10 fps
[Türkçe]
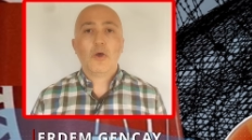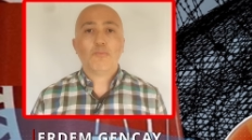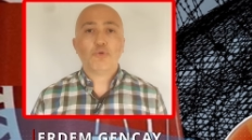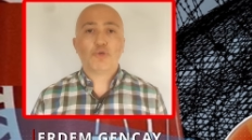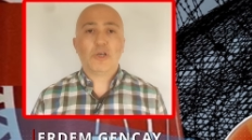
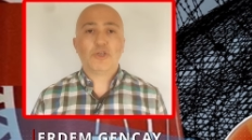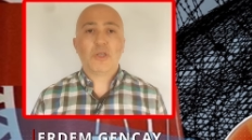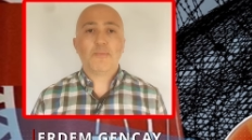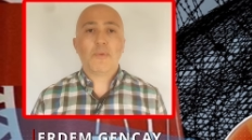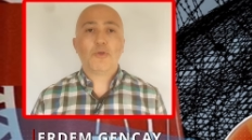Bu
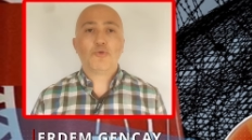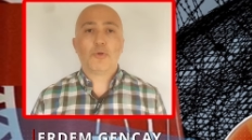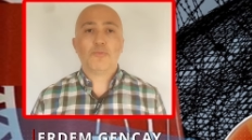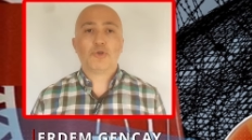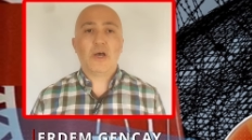süreçte mağdur
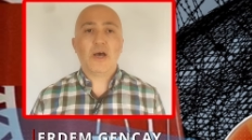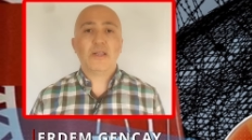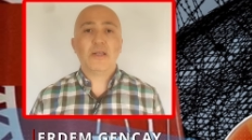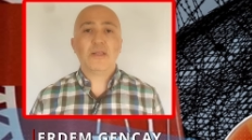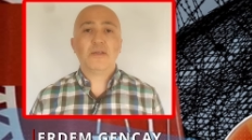olmuş
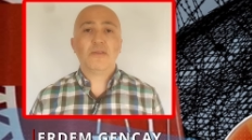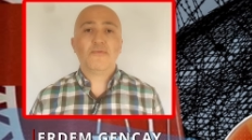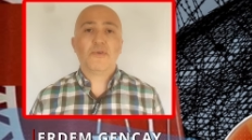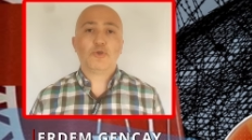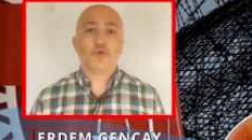
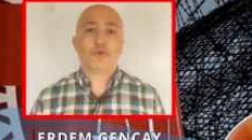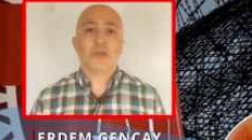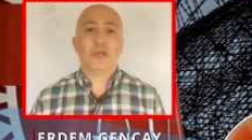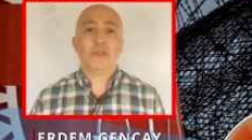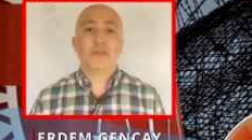ailelerin ve
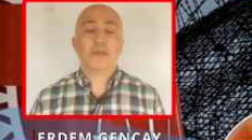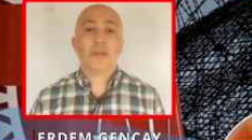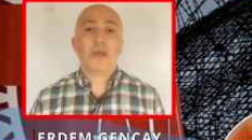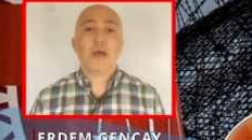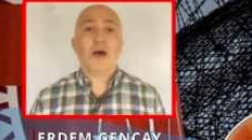çocuklarının
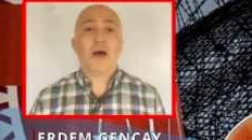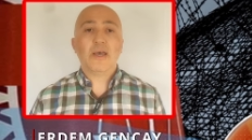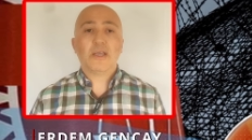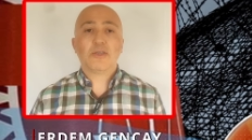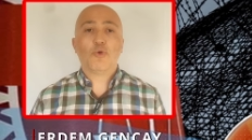
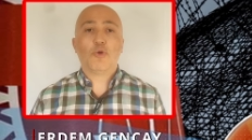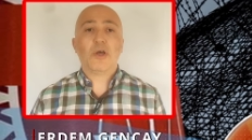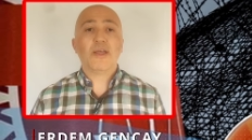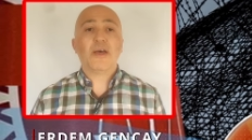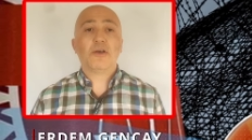hayatın
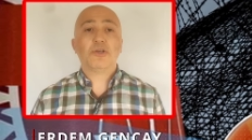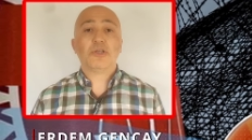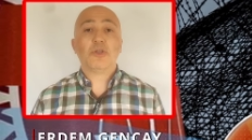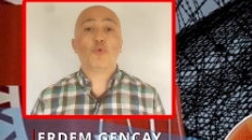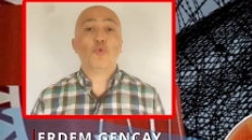olağan
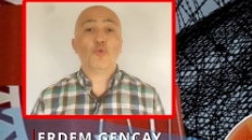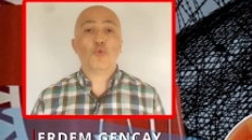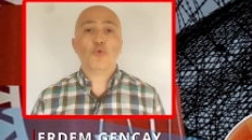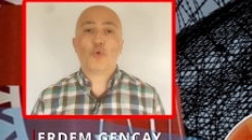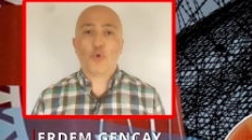akışına
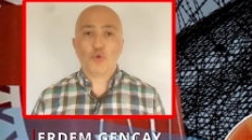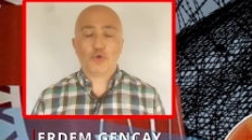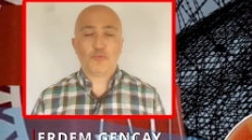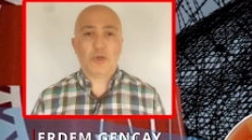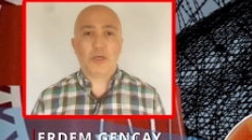uygun
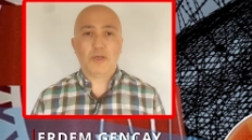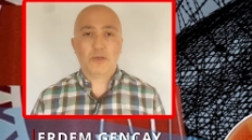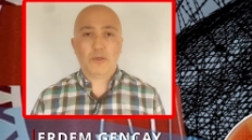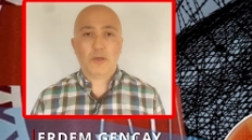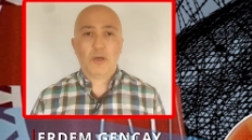
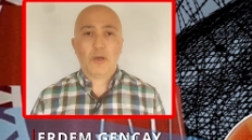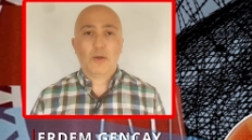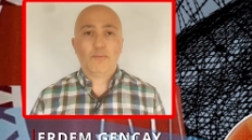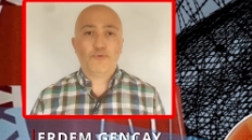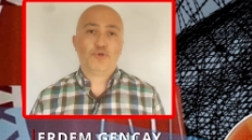konuşmaları,
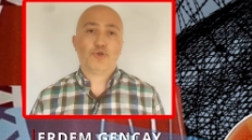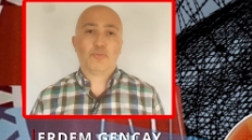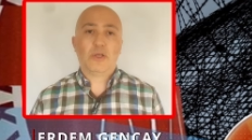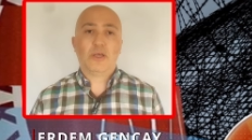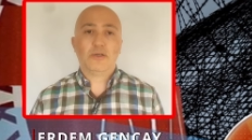
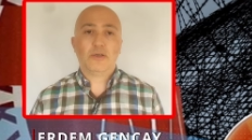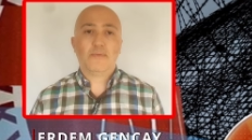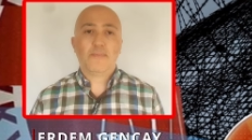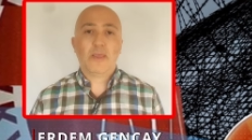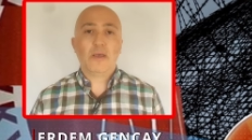buluşmaları,
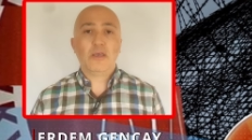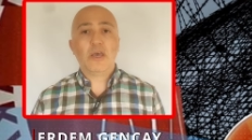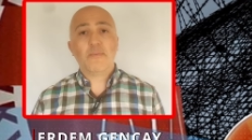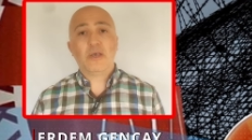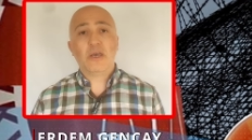
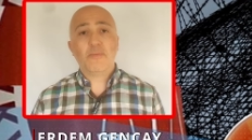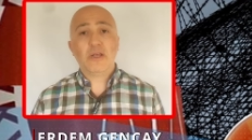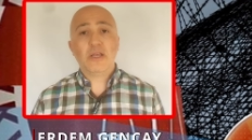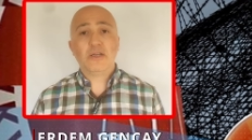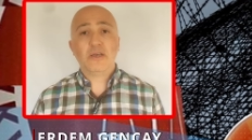yemek
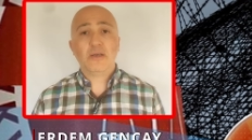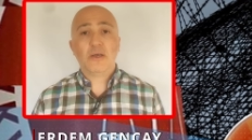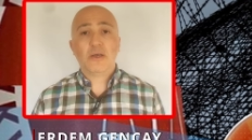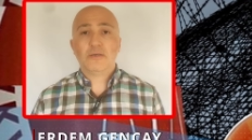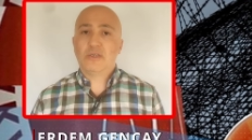yemeleri,
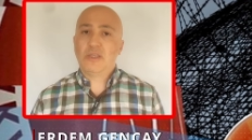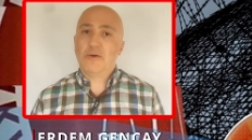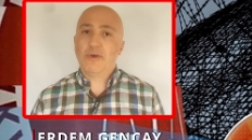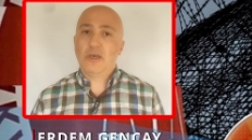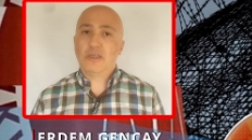
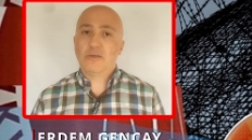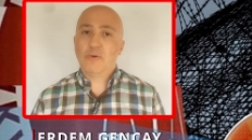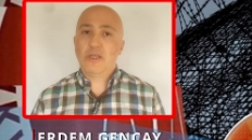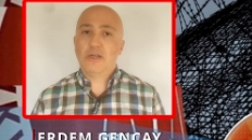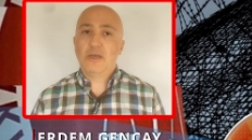sinemaya
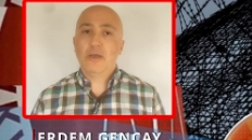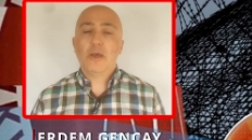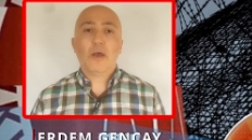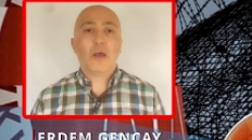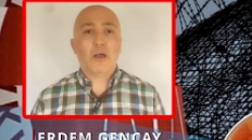gitmeleri,
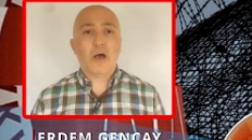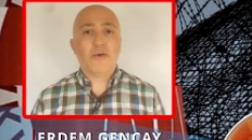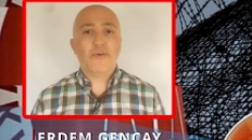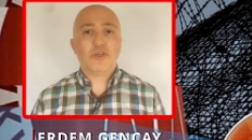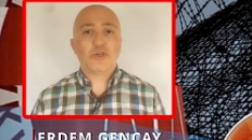
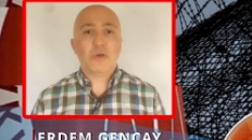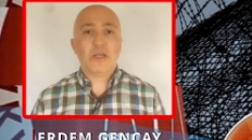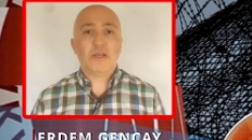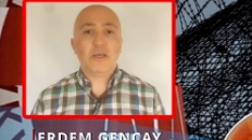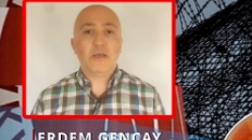kahve
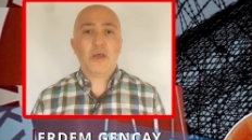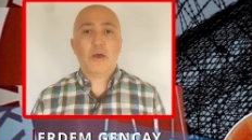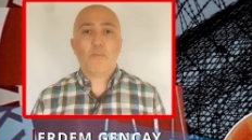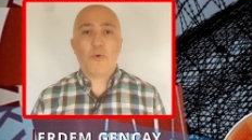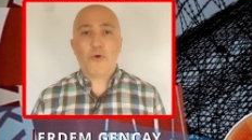içmeleri,
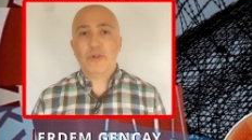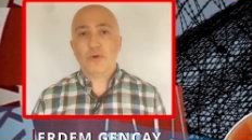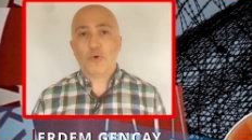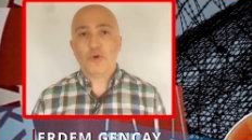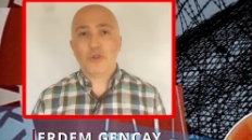
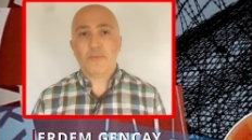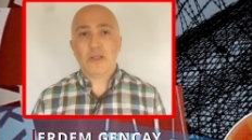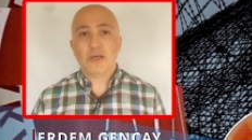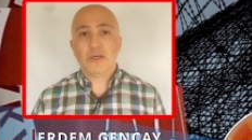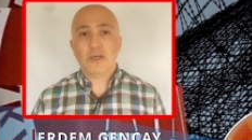bowling
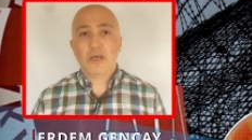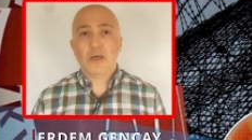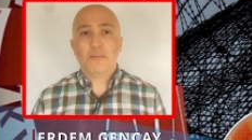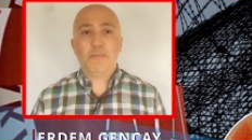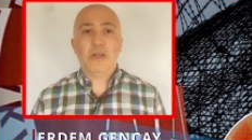oynamaları,
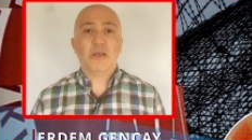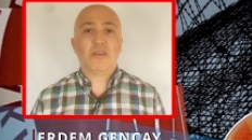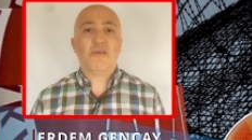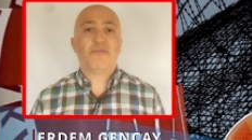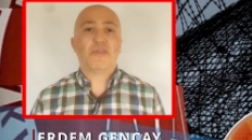
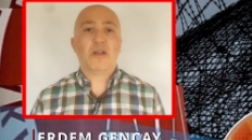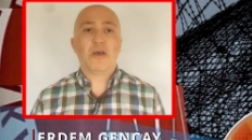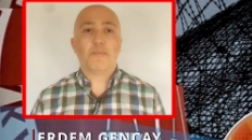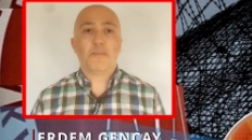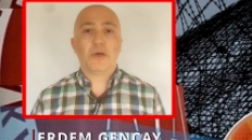birlikte iftar
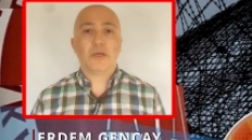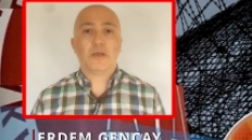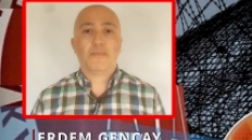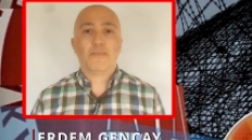yapmaları.